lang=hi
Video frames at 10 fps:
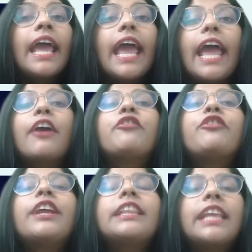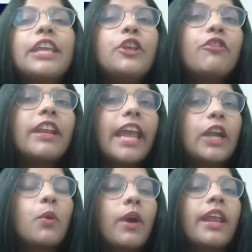एवरीथिंग यू विल
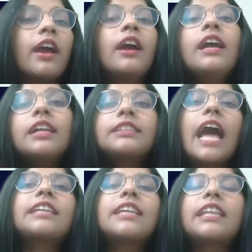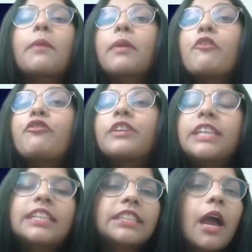गेट ओवर हेयर साथ साथ आपके
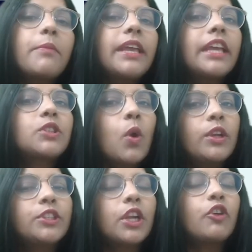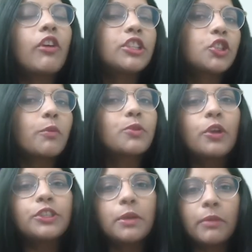फिजिक्स का भी ये सॉल्यूशन वन स्टॉप
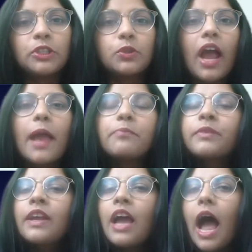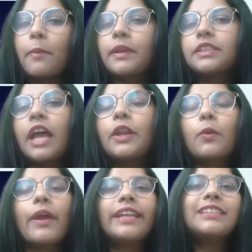सॉल्यूशन बन चुका है आपके सारे
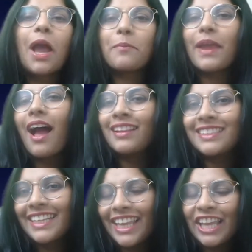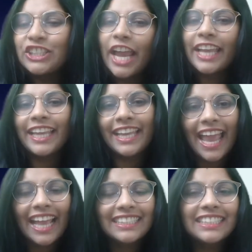क्वेरीज यहाँ पे आंसर किए जाएंगे
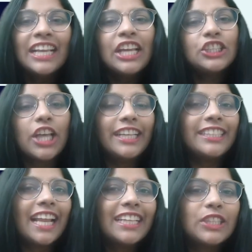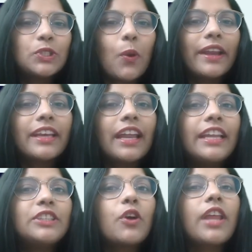यस yes? चलिए जल्दी से ज्वाइन कर
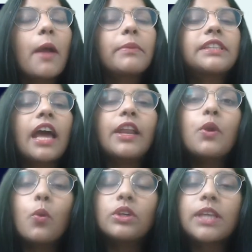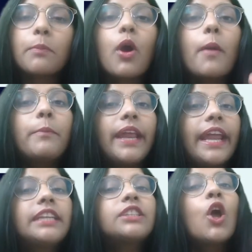लीजिए और यहाँ पे सारे नोट्स आपको
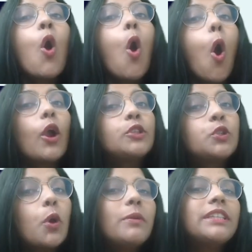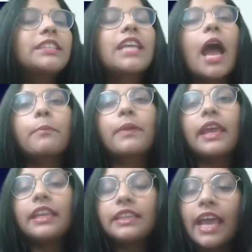अपडेट्स और जो भी चीज़ें
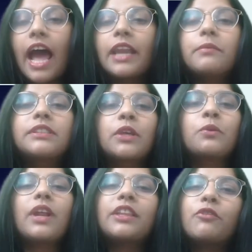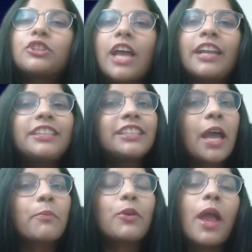आपके तैयारी में ज़रूरत है वो सारी चीज़ें
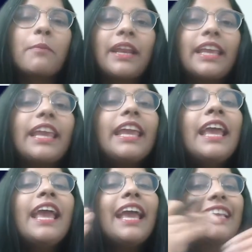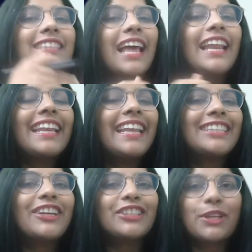आपको यहाँ मिलेंगी इसका लिंक
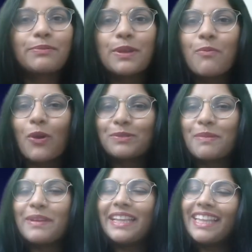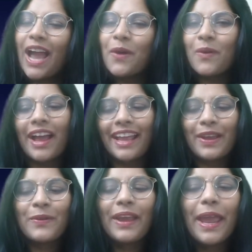नीचे डिस्क्रिप्शन बॉक्स में भी दिया हुआ है ओके